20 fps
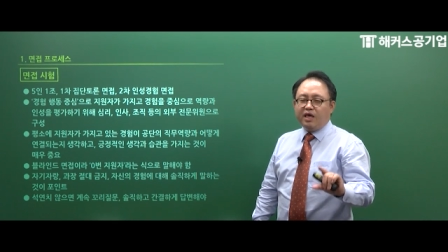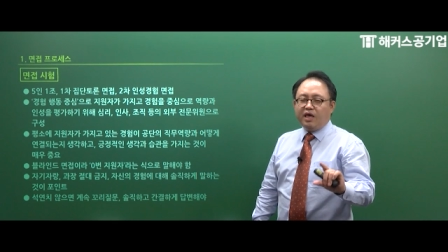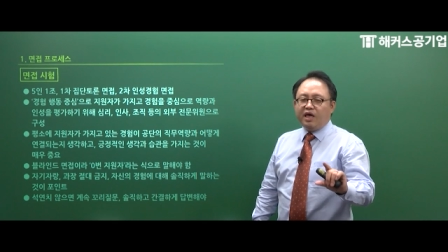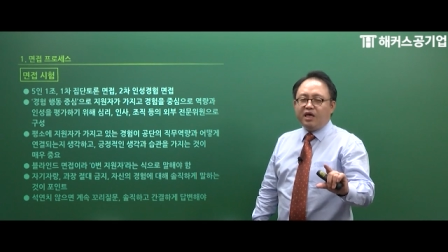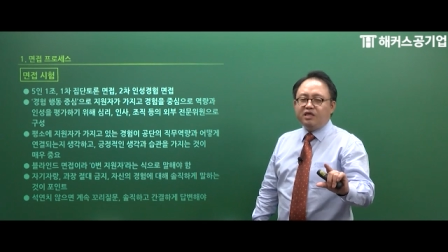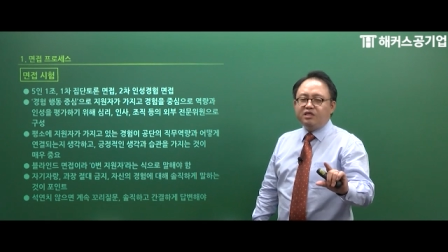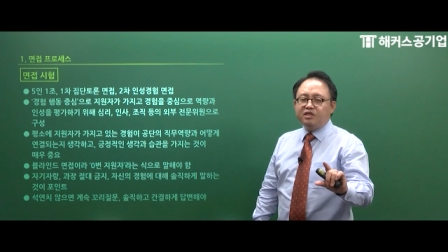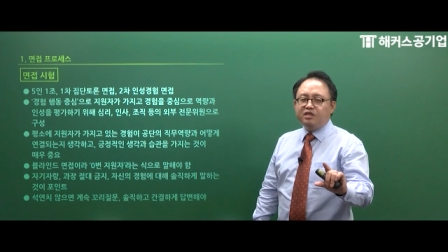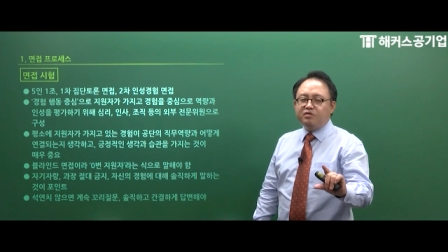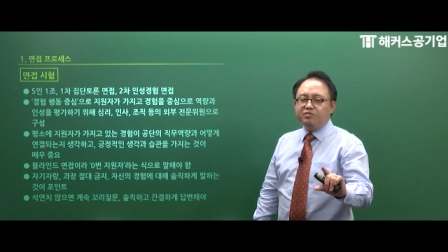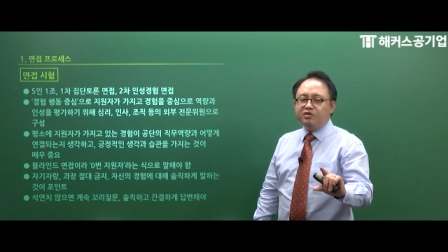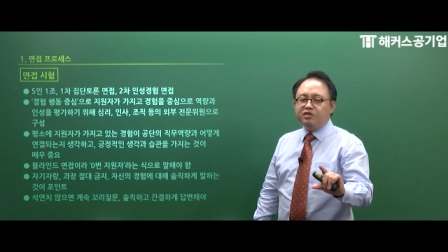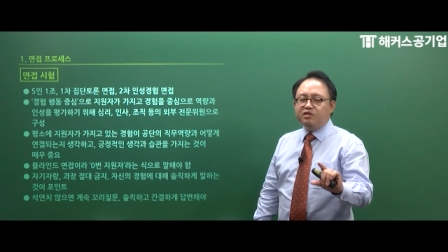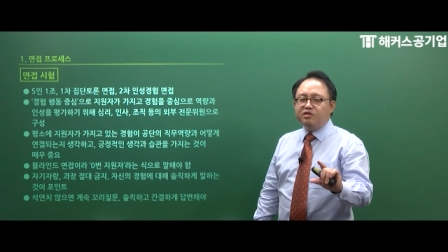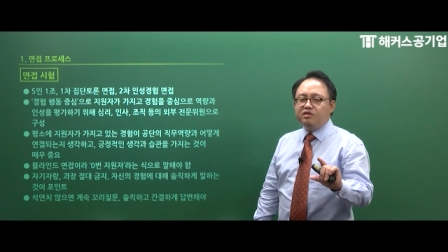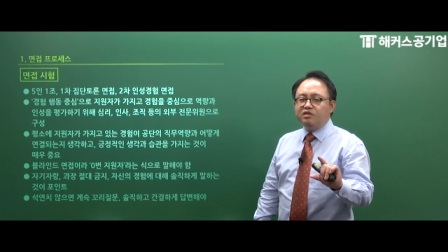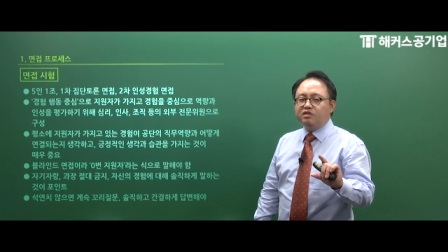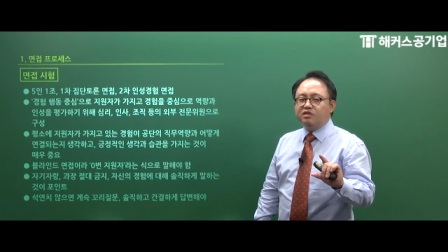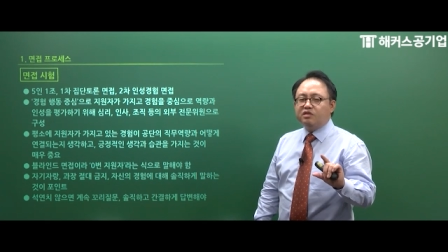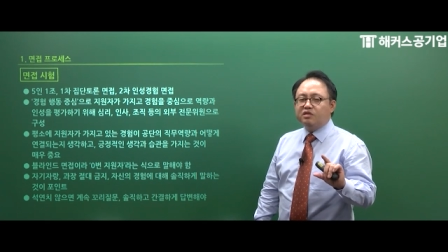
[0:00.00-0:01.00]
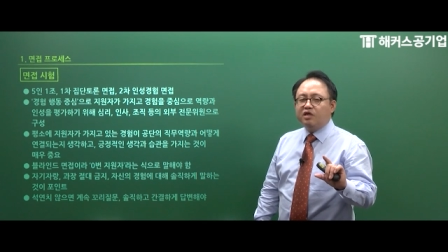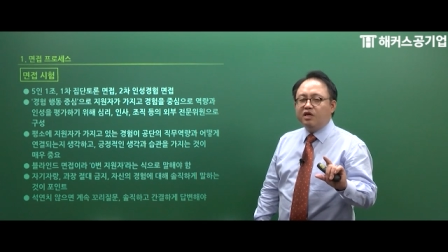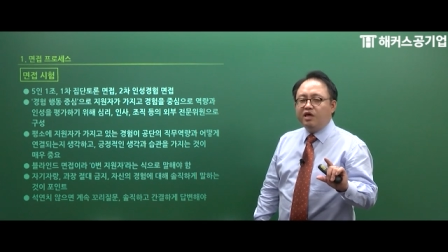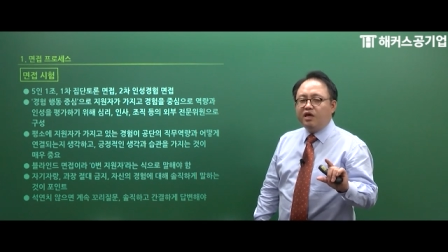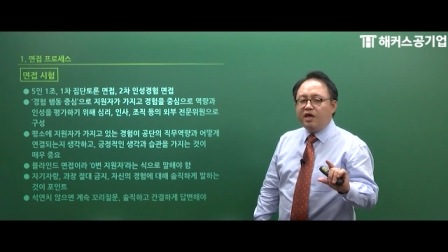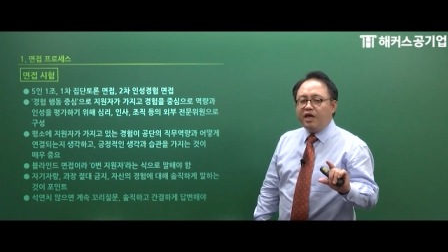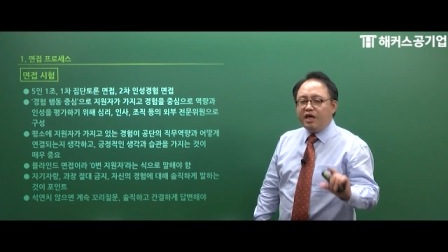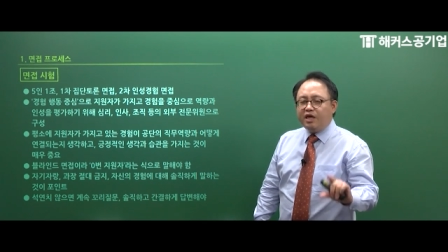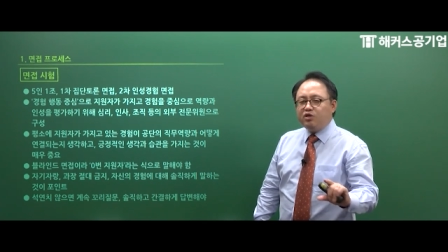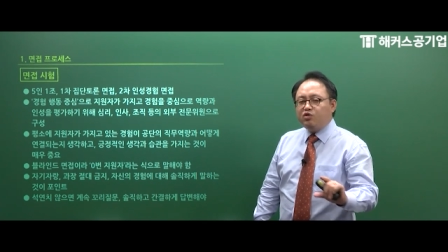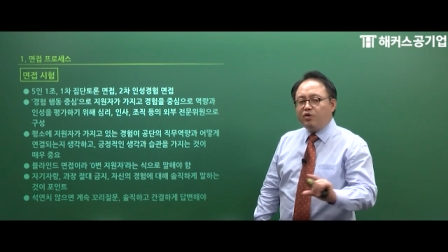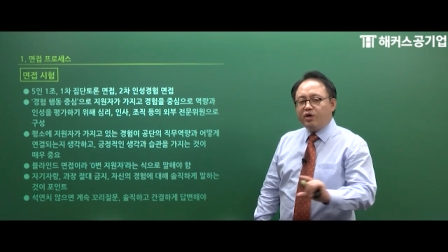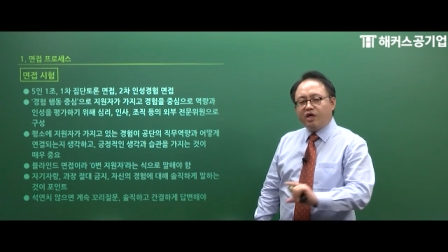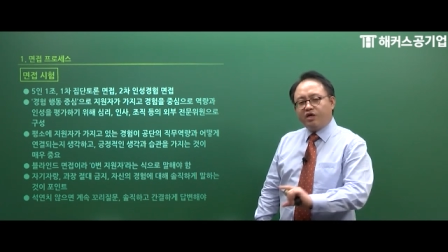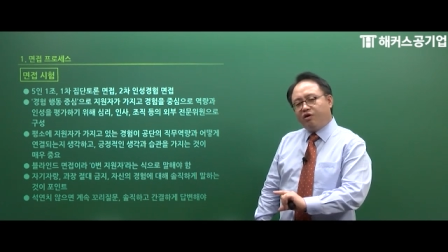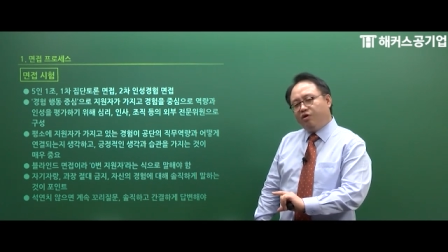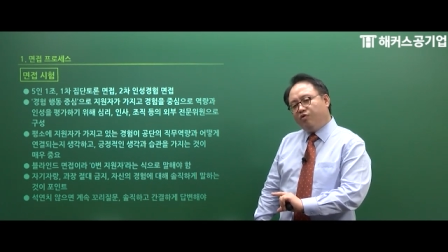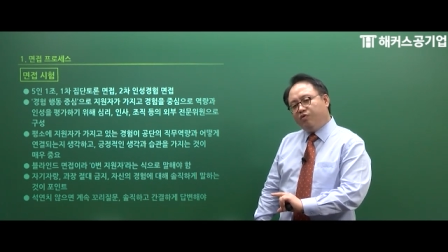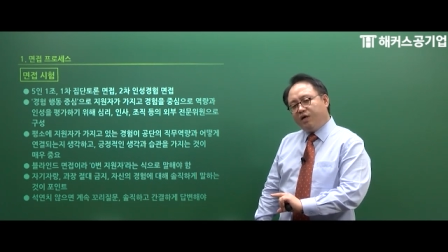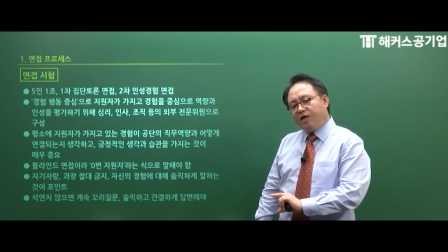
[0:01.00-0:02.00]
핵심은 행동의
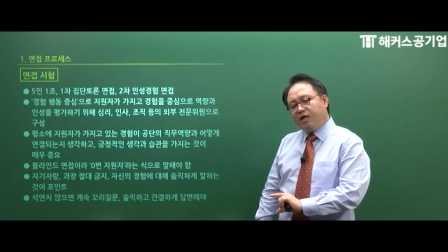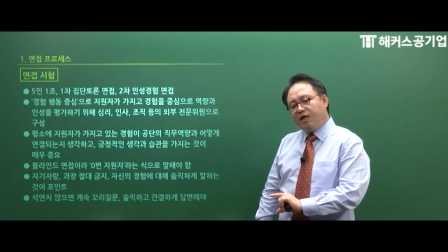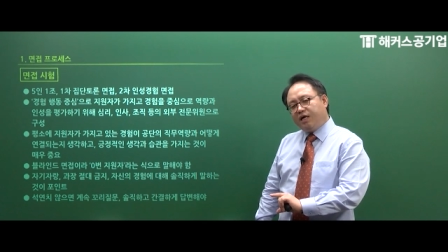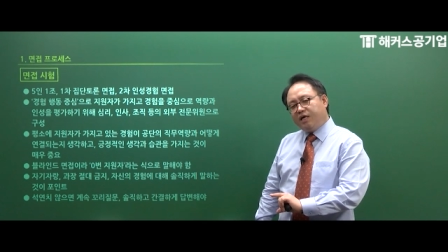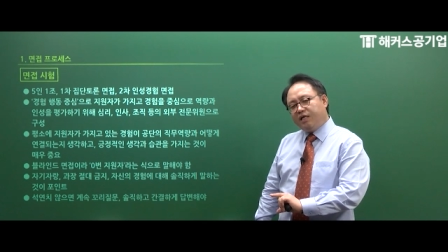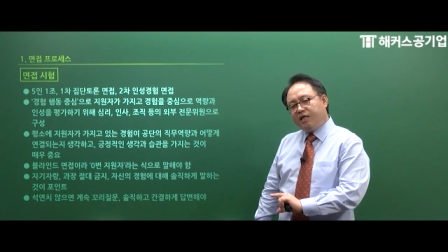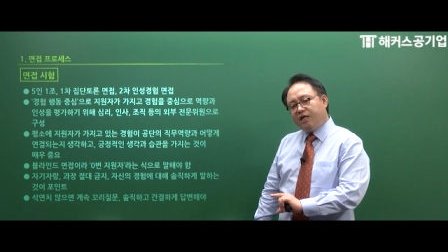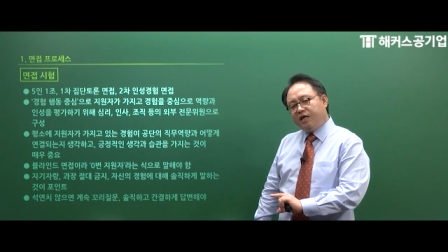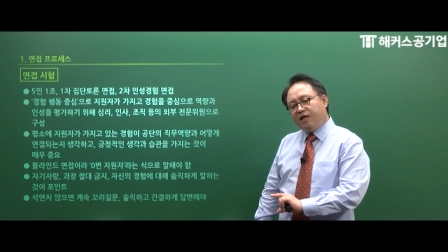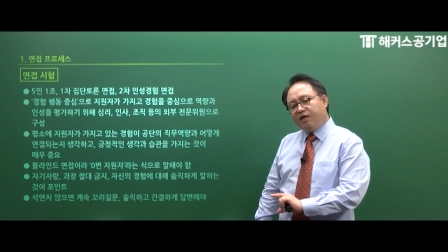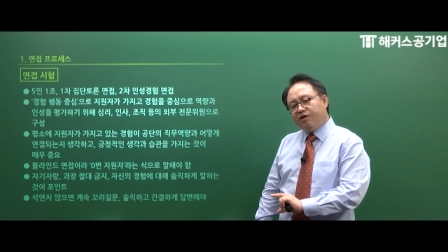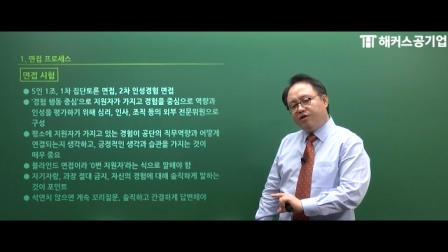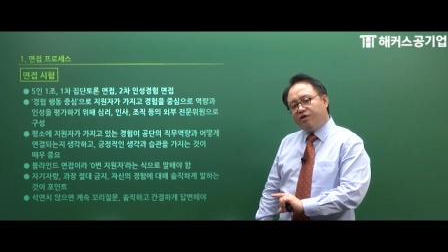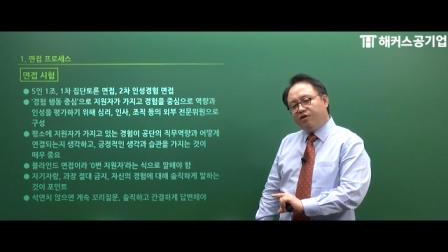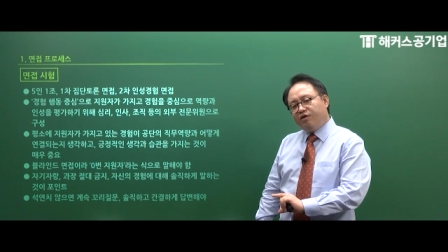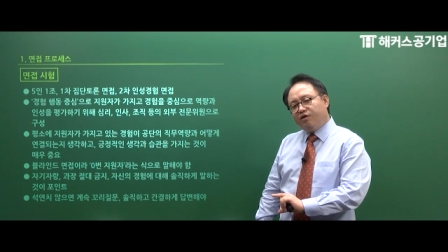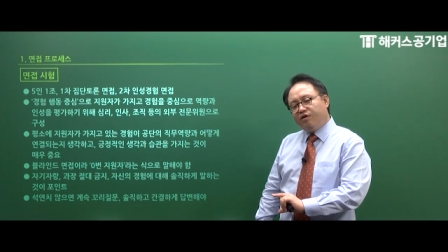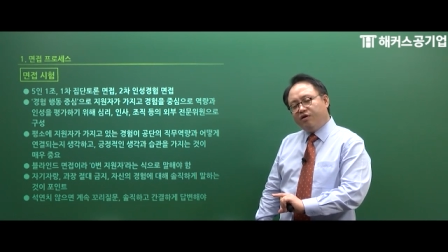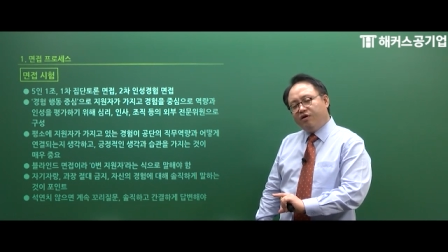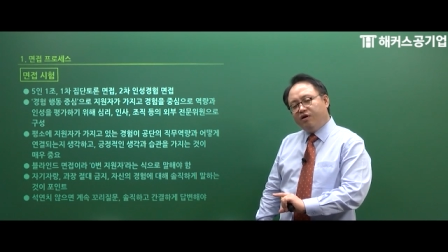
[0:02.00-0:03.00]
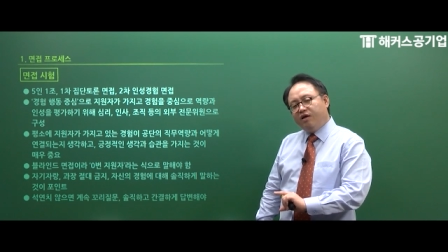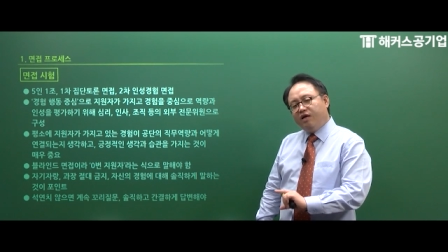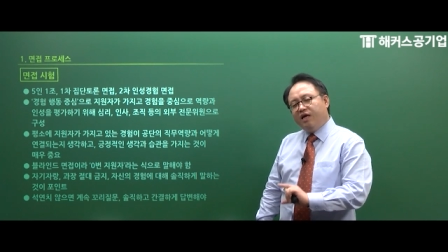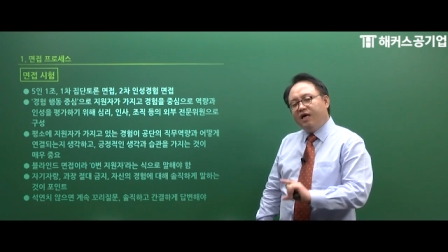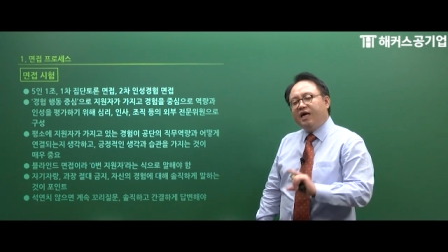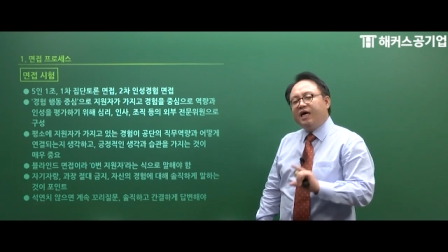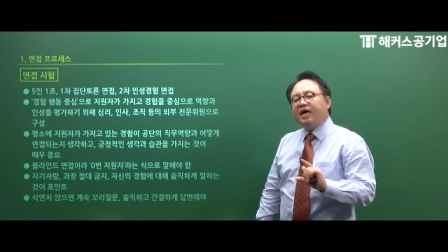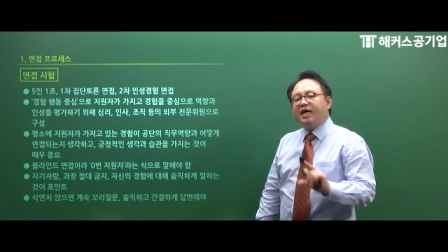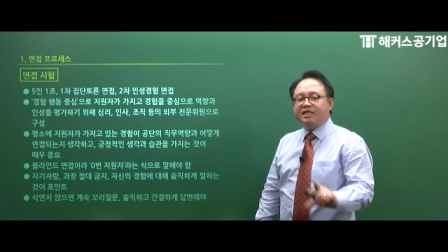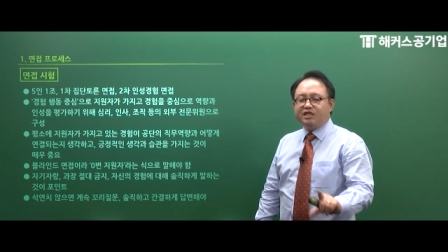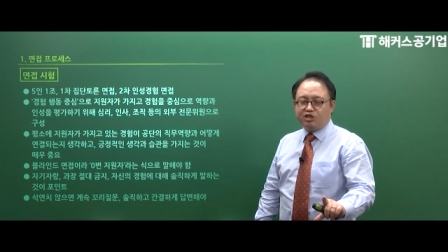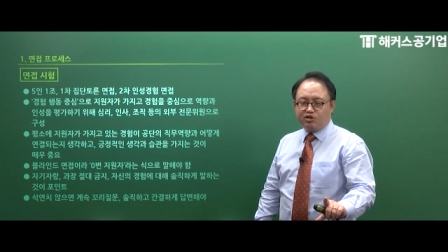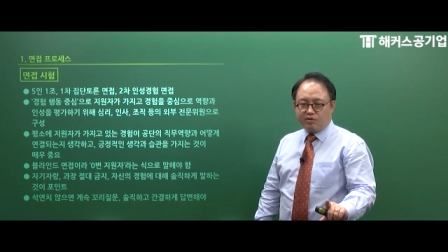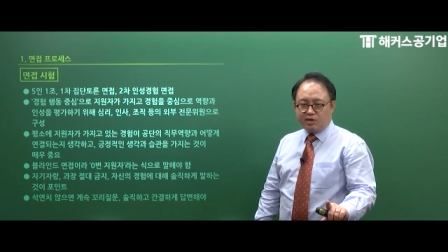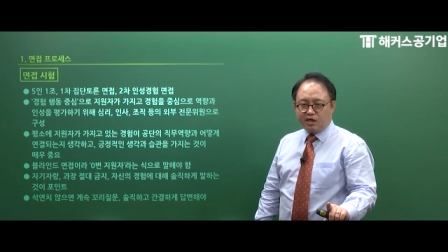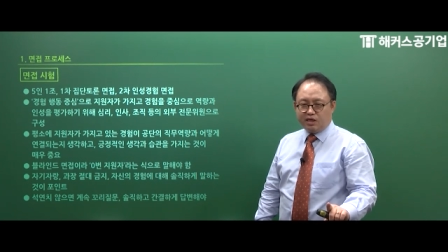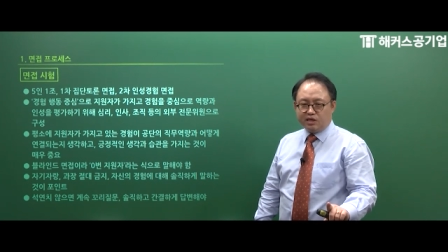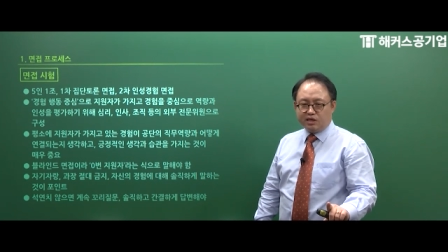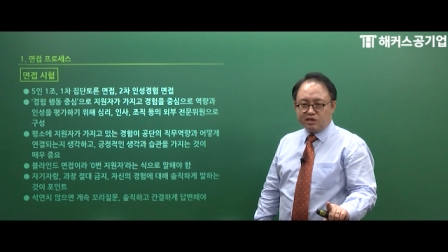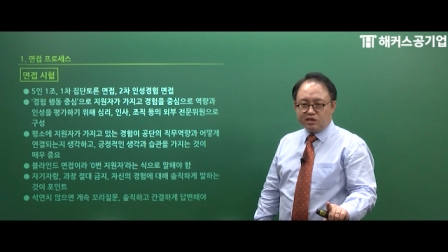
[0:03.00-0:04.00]
결과가 아니에요.
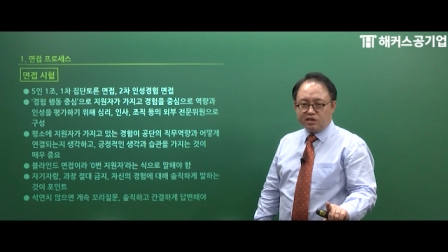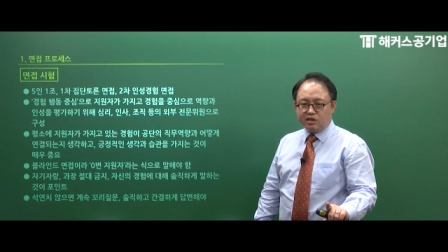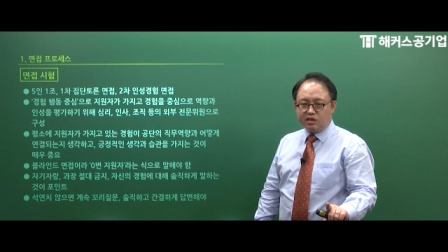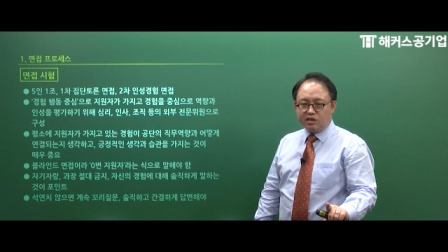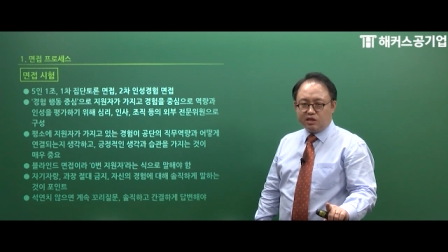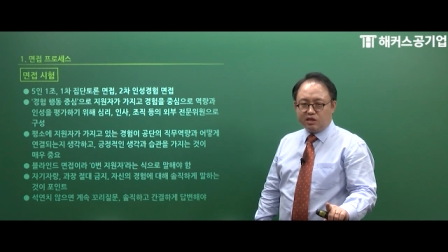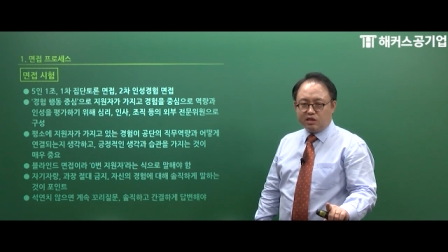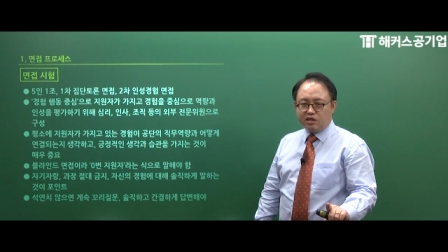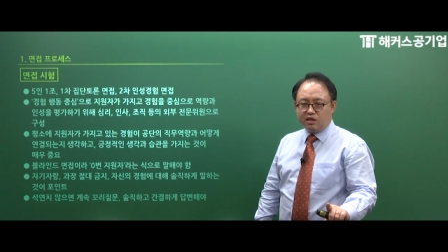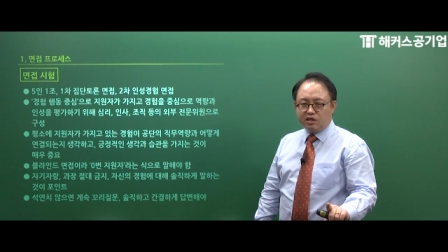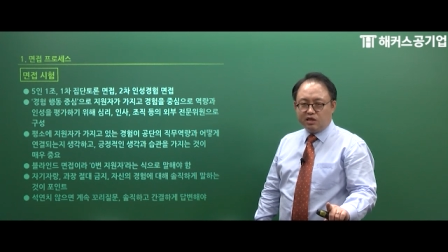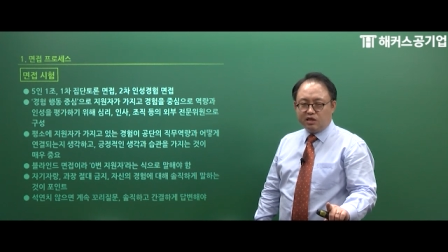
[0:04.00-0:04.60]
가치관이지.